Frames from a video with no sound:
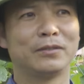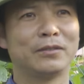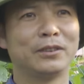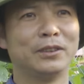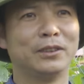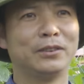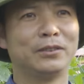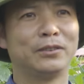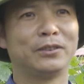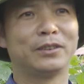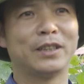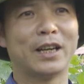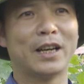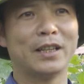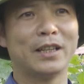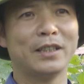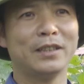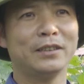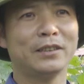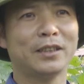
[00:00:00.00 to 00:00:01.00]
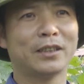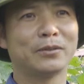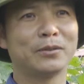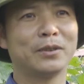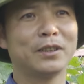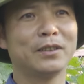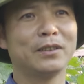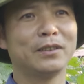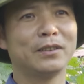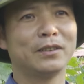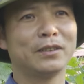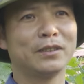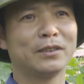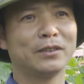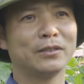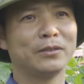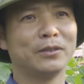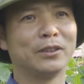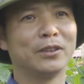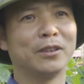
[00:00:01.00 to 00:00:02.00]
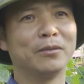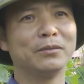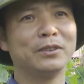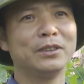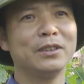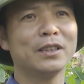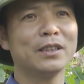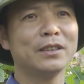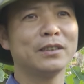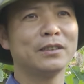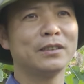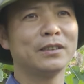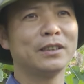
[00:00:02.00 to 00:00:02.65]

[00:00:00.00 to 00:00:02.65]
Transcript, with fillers: từ cái sản xuất à, truyền thống trước ấy,